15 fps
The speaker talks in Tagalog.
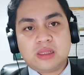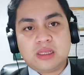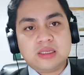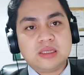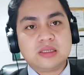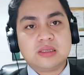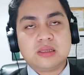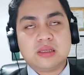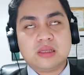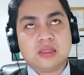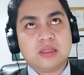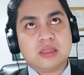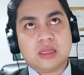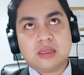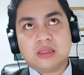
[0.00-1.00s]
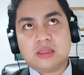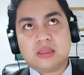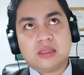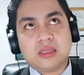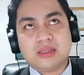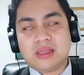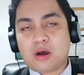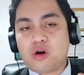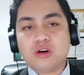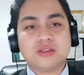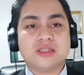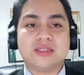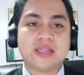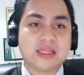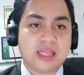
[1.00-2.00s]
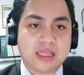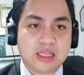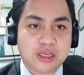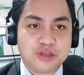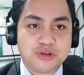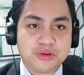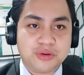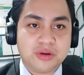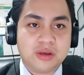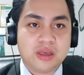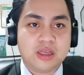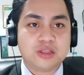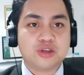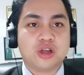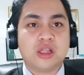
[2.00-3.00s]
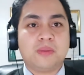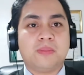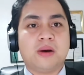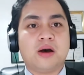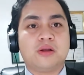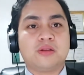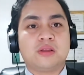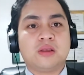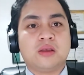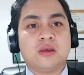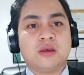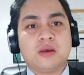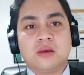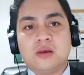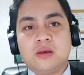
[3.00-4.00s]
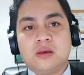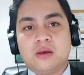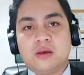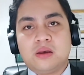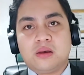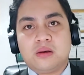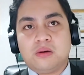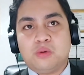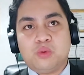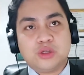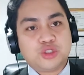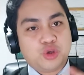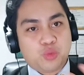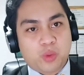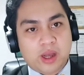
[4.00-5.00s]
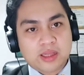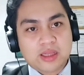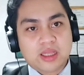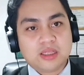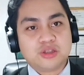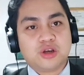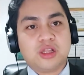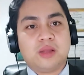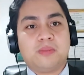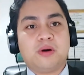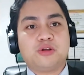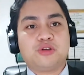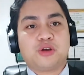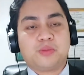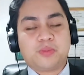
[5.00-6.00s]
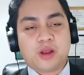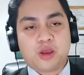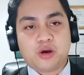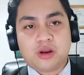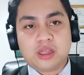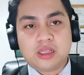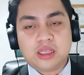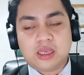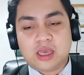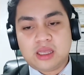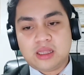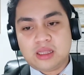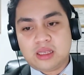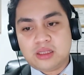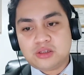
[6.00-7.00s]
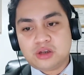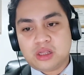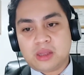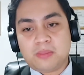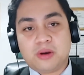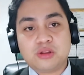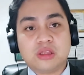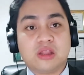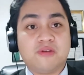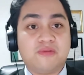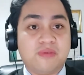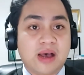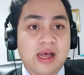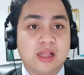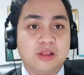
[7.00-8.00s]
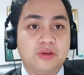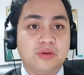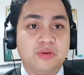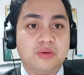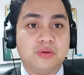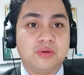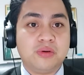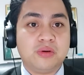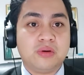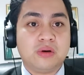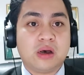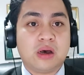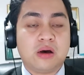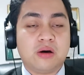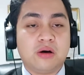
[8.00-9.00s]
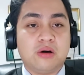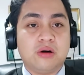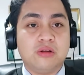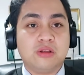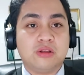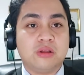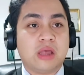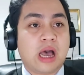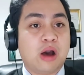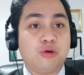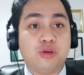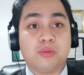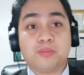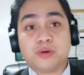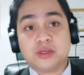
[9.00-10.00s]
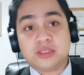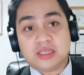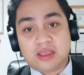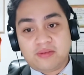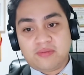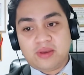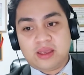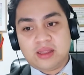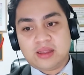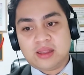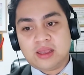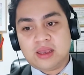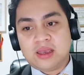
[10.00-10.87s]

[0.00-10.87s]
this is the, the cost is not an issue. It's all about what you want, it's all about your priority, and it's all about the value on how you perceive it.